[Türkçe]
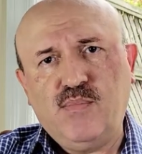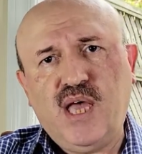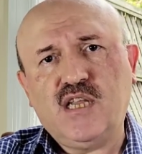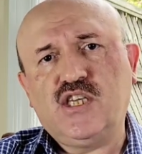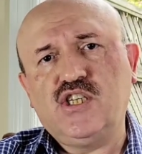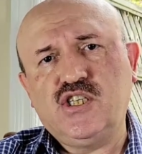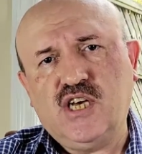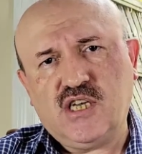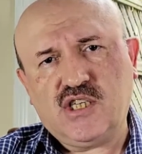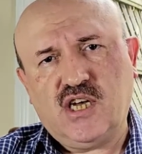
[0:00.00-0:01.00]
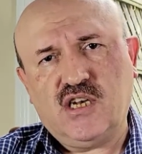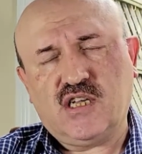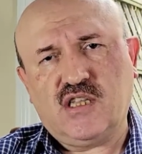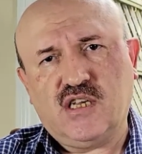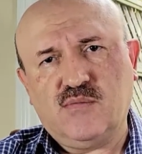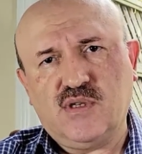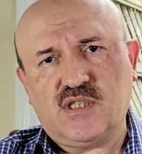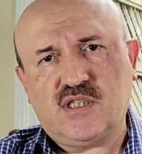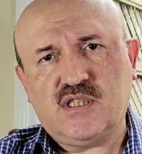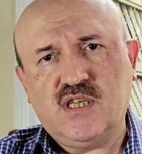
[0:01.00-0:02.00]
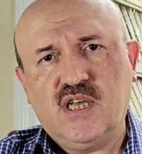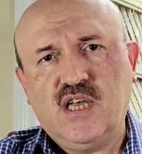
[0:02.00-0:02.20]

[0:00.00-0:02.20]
belki riyakarlıklarımız,